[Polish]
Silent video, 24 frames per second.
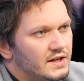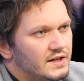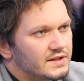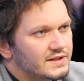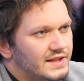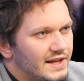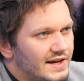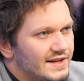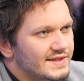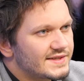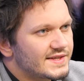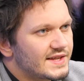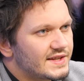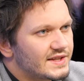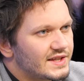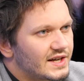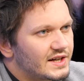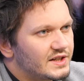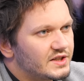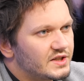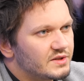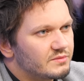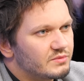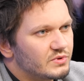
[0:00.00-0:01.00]
Teraz
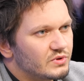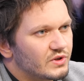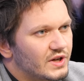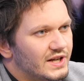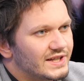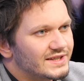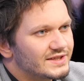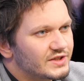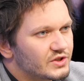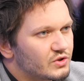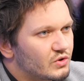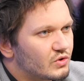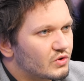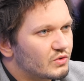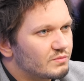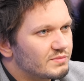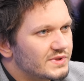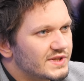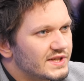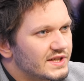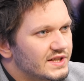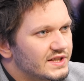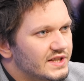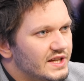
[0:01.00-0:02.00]
Centralne Biuro
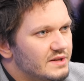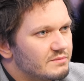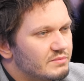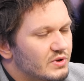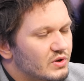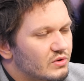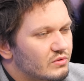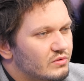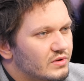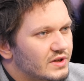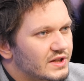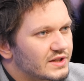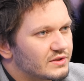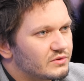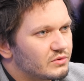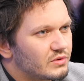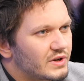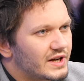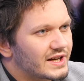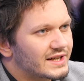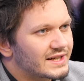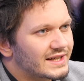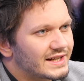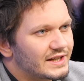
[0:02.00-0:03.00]
Antykorupcyjne i
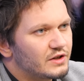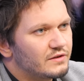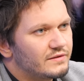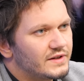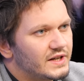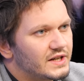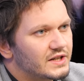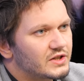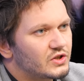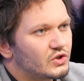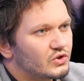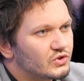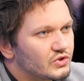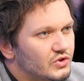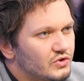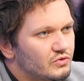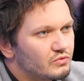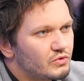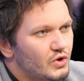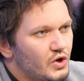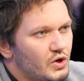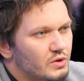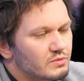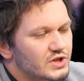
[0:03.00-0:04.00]
Prokuratura Krajowa
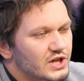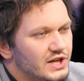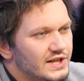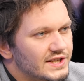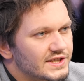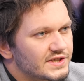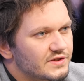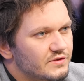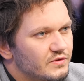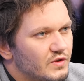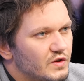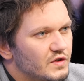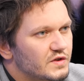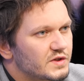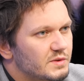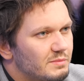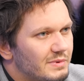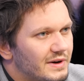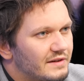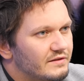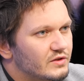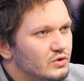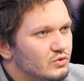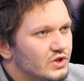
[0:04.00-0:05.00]
kontynuują śledztwo w
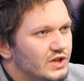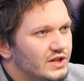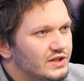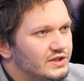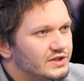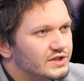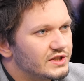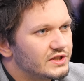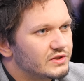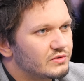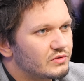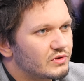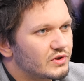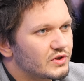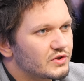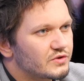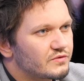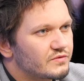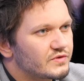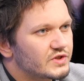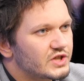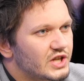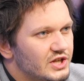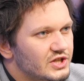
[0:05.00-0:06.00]
sprawie uczelni, które już
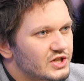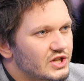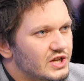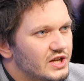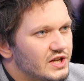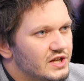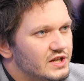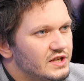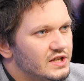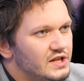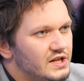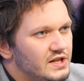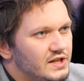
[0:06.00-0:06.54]
wcześniej